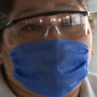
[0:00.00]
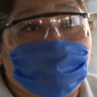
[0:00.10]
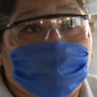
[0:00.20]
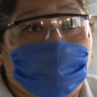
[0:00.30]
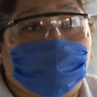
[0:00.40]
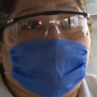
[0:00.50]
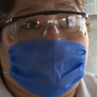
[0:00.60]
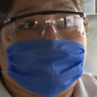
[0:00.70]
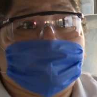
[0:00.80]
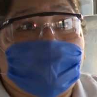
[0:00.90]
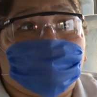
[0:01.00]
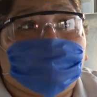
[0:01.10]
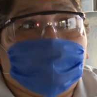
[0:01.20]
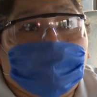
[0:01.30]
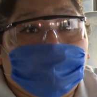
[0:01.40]
somos los que
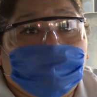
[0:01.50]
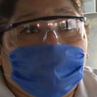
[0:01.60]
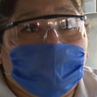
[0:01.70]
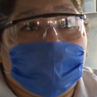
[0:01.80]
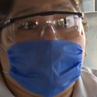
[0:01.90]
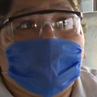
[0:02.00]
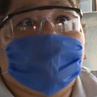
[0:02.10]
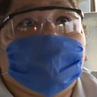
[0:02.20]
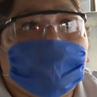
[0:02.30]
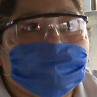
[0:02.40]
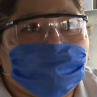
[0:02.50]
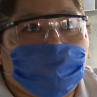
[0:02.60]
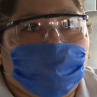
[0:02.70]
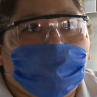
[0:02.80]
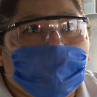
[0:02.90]
estamos en,
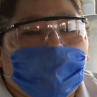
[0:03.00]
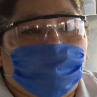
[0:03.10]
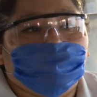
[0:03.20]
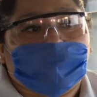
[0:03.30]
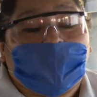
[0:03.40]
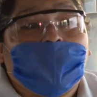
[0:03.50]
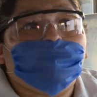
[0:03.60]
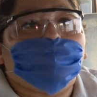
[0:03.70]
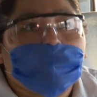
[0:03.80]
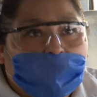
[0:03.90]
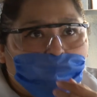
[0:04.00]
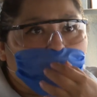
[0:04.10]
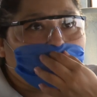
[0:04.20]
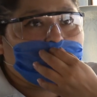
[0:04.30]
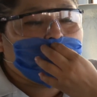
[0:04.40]
esto, los que
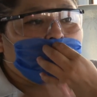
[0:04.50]
ayudamos